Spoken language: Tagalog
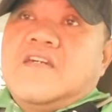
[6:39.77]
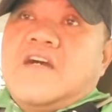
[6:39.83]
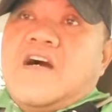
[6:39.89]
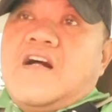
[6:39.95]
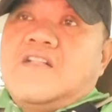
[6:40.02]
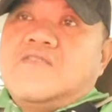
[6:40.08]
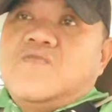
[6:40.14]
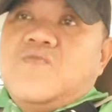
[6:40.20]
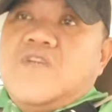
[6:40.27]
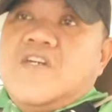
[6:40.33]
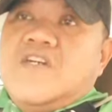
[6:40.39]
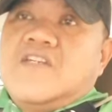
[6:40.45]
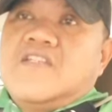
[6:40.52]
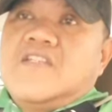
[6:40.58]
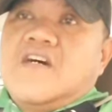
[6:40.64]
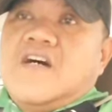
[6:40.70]

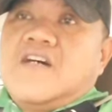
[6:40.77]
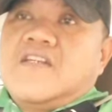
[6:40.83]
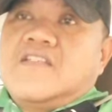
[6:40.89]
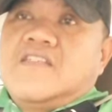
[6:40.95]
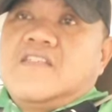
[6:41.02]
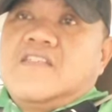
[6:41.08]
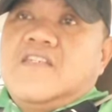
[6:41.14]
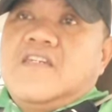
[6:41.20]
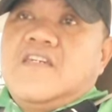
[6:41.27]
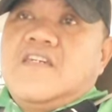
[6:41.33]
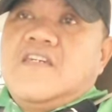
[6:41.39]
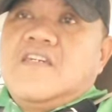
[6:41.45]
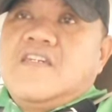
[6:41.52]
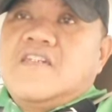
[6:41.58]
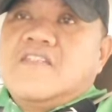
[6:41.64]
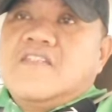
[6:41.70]
Aldwin at
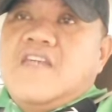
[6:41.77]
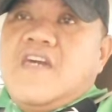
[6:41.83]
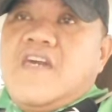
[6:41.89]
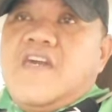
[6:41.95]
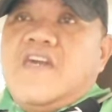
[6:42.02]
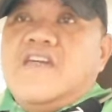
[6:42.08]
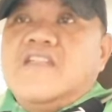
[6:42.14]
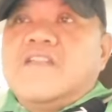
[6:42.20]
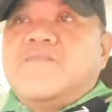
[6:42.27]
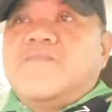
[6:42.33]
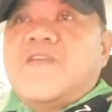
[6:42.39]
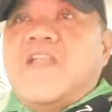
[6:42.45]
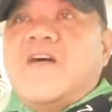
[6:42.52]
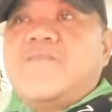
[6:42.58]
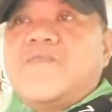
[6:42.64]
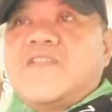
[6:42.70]
si Dane na
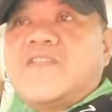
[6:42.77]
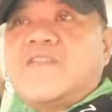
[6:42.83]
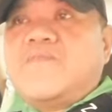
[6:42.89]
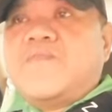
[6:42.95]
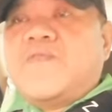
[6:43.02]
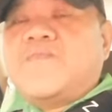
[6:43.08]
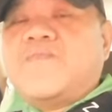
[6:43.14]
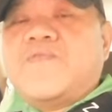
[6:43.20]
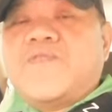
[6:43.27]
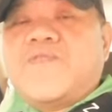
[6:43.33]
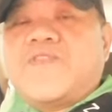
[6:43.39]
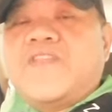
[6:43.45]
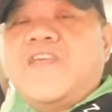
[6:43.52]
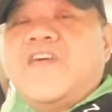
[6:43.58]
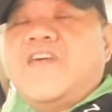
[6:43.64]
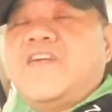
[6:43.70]
malapit na
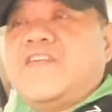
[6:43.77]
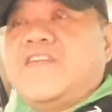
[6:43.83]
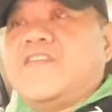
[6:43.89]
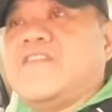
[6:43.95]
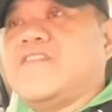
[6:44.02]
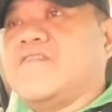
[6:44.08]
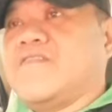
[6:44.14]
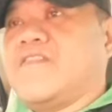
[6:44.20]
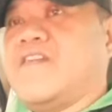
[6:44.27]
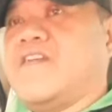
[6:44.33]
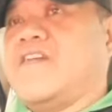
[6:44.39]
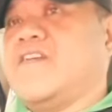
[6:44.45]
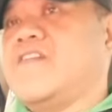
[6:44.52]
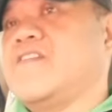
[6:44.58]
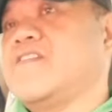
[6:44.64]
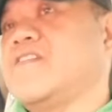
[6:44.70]
mag-birthday
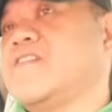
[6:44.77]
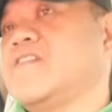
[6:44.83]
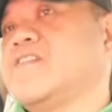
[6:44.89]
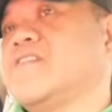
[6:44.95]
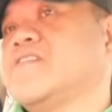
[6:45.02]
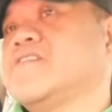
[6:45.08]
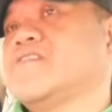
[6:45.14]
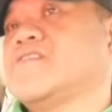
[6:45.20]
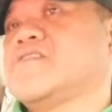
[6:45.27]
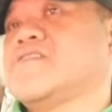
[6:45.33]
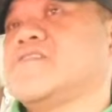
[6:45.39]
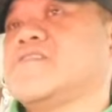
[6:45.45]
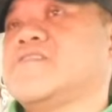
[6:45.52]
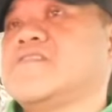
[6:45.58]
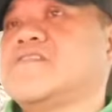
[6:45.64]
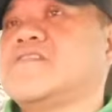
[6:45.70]
okay so
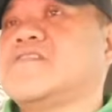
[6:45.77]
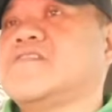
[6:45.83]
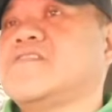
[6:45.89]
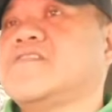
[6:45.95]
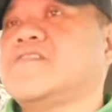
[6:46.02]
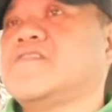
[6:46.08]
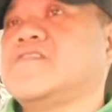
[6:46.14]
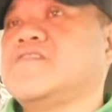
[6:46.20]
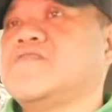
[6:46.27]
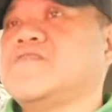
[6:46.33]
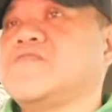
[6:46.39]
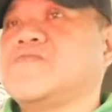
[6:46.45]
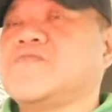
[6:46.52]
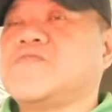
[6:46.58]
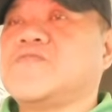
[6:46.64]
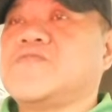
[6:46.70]
yung
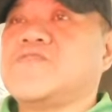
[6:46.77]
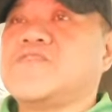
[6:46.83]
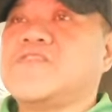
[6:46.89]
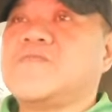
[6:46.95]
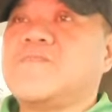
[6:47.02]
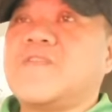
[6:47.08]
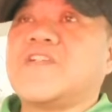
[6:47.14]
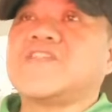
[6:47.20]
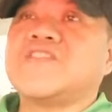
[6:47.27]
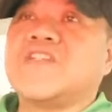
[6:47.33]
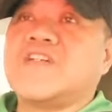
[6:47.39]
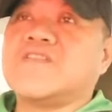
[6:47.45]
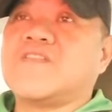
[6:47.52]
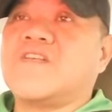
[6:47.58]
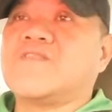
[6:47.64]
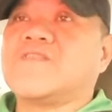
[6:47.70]
susunod ng mga
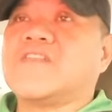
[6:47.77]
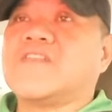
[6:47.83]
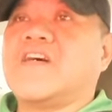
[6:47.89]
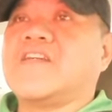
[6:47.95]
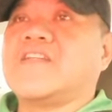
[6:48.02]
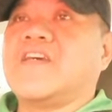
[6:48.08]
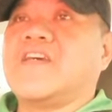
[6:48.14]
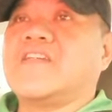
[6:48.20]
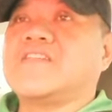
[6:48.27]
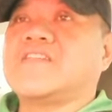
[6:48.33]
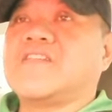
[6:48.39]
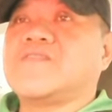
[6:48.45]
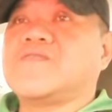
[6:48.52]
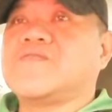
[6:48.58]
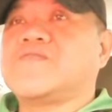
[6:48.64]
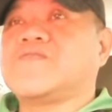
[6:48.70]
shout out natin
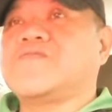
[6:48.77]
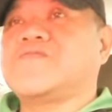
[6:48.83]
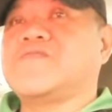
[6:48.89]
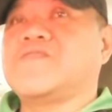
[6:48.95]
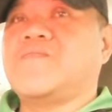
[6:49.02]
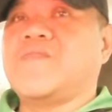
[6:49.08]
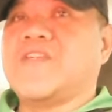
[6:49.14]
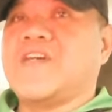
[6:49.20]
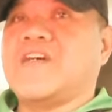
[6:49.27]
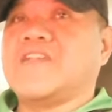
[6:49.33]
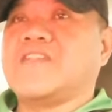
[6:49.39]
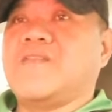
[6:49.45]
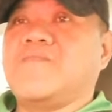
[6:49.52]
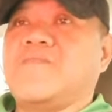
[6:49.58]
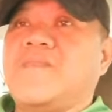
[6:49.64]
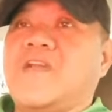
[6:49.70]
sa susunod naman
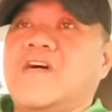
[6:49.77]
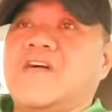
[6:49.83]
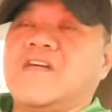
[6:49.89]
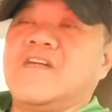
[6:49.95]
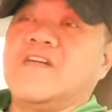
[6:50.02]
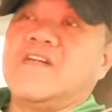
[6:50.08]
natin vlog